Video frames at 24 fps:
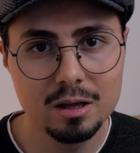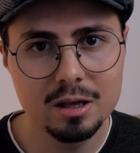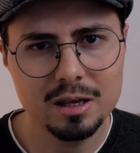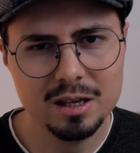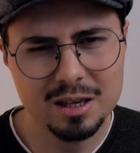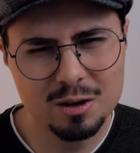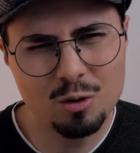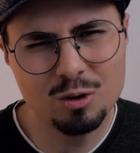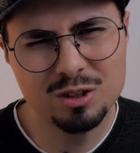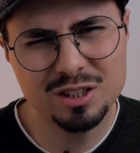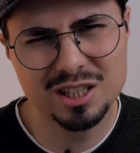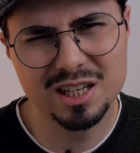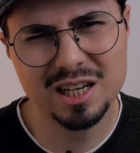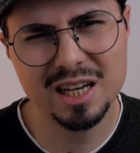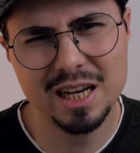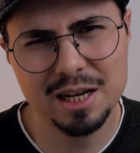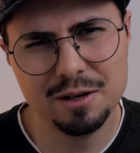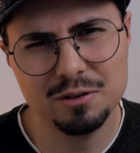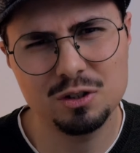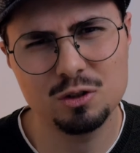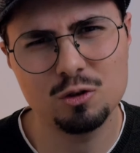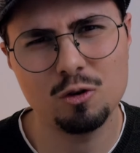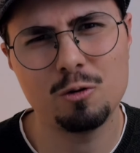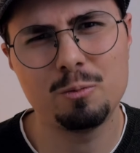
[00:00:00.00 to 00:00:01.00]
и он,
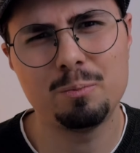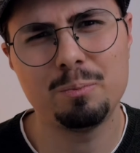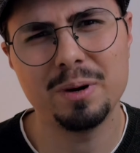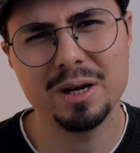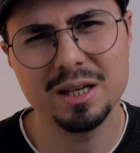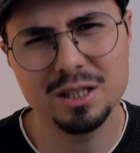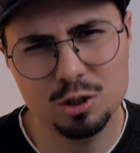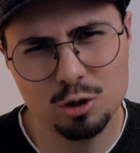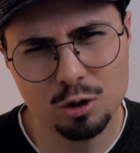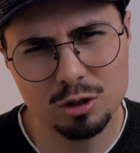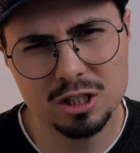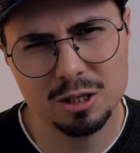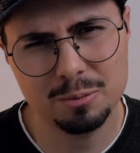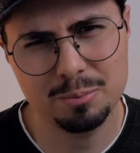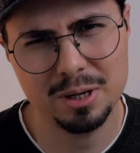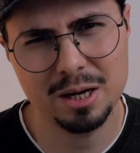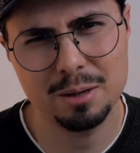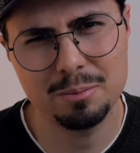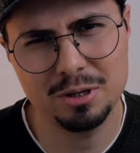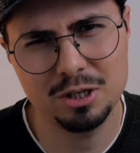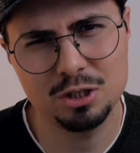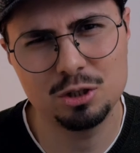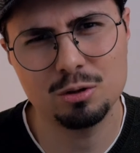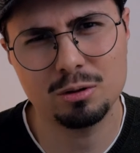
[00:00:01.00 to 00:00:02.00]
скорее всего, пойдет и
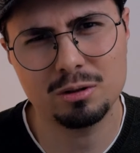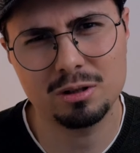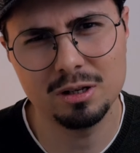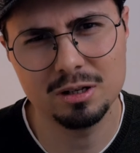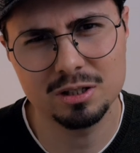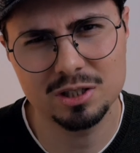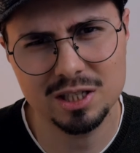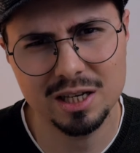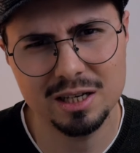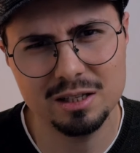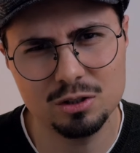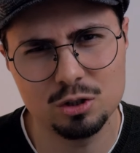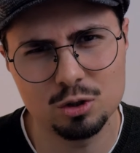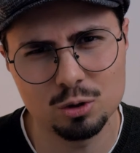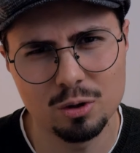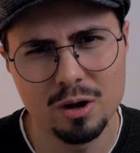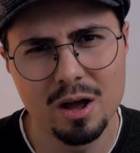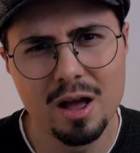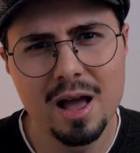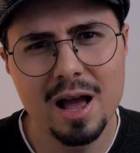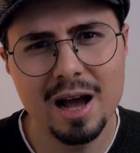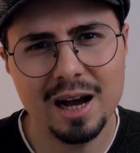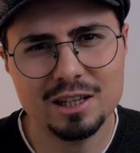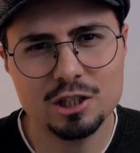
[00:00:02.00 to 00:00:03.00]
приобретет лицензию,
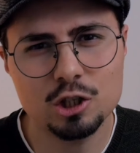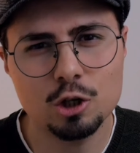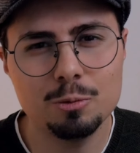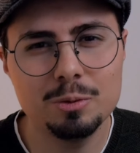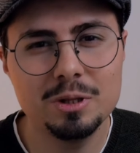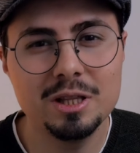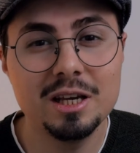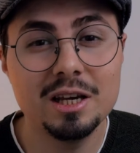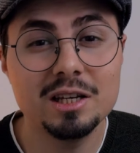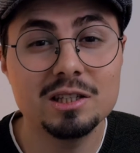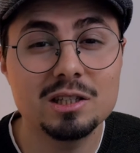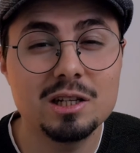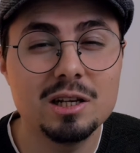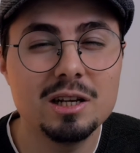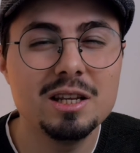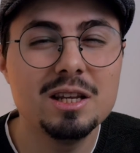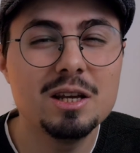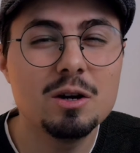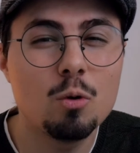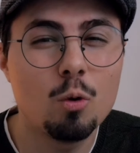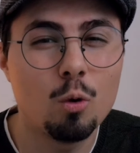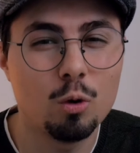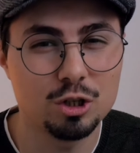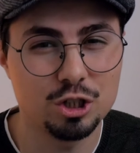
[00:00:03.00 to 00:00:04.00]
особенно если
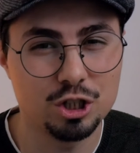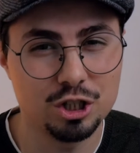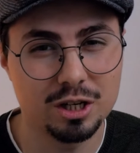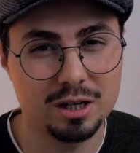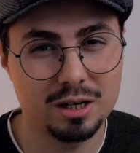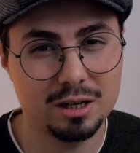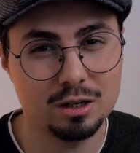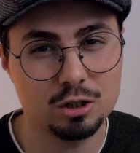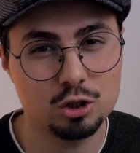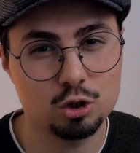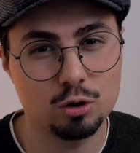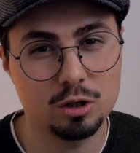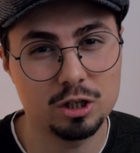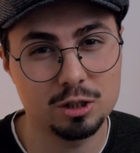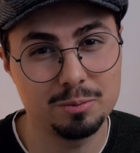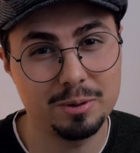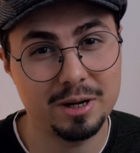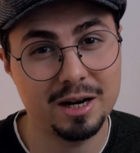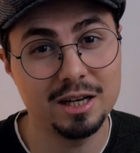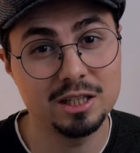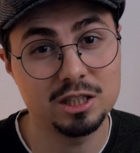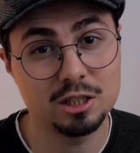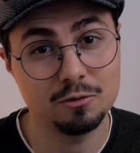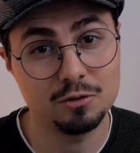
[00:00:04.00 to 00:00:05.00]
не очень хорошо
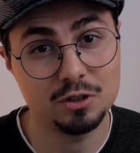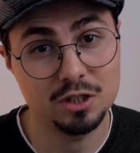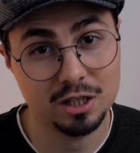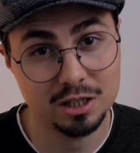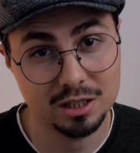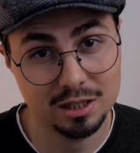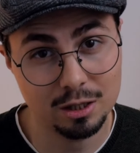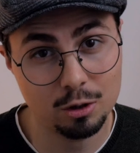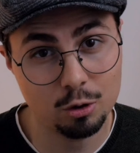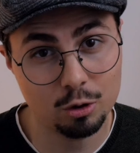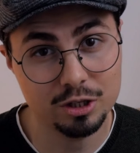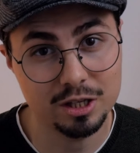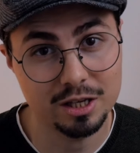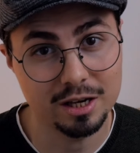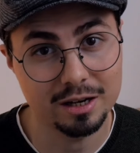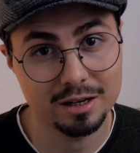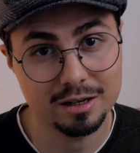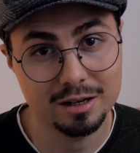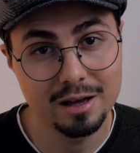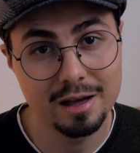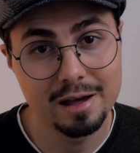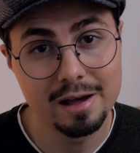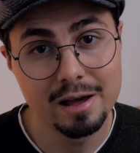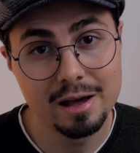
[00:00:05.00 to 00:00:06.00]
разбирается в технологиях
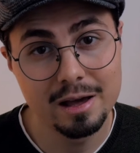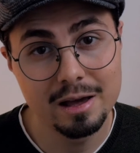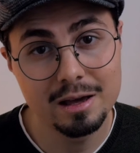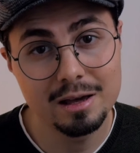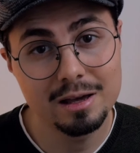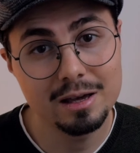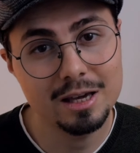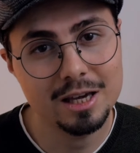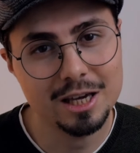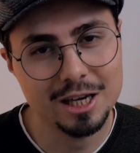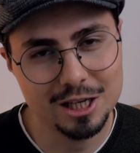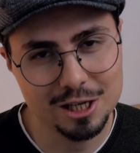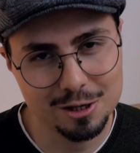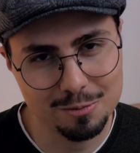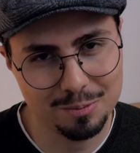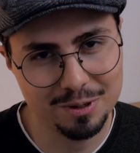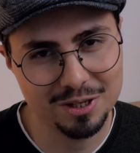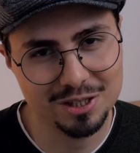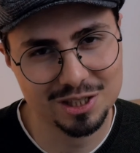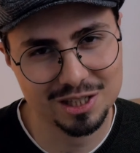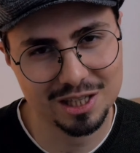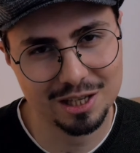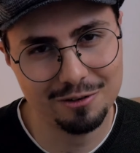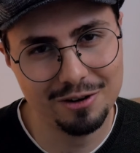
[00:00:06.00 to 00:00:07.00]
и не
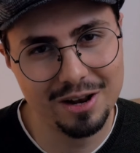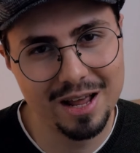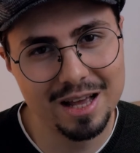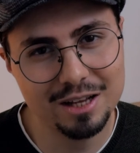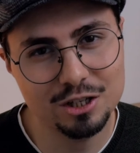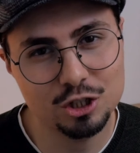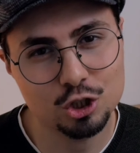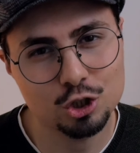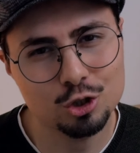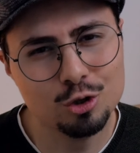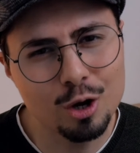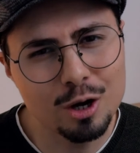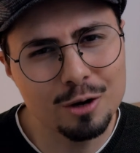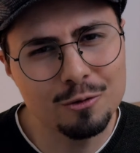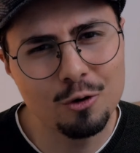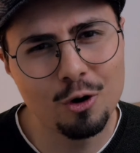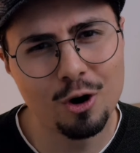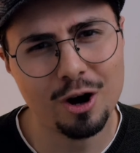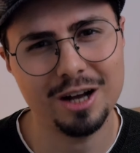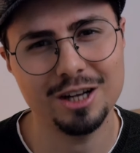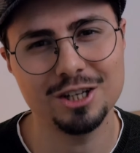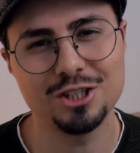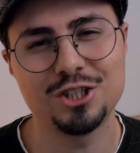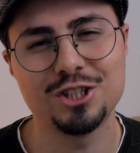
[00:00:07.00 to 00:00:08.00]
представляет, что
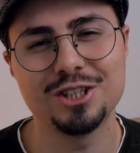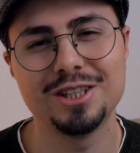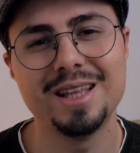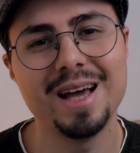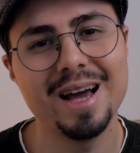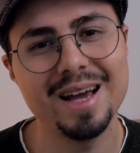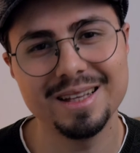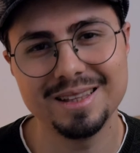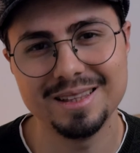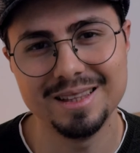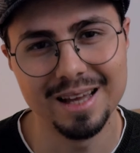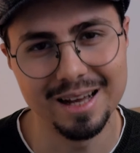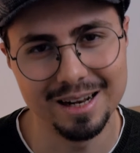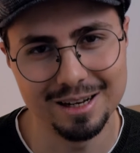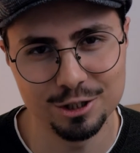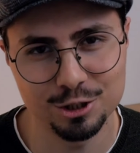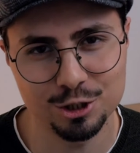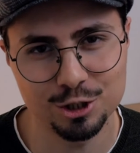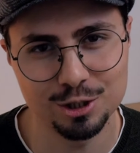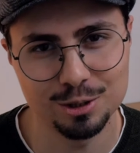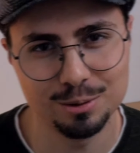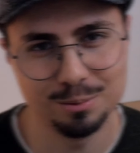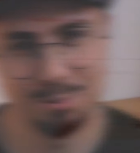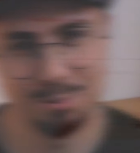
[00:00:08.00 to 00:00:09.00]
его ожидает дальше.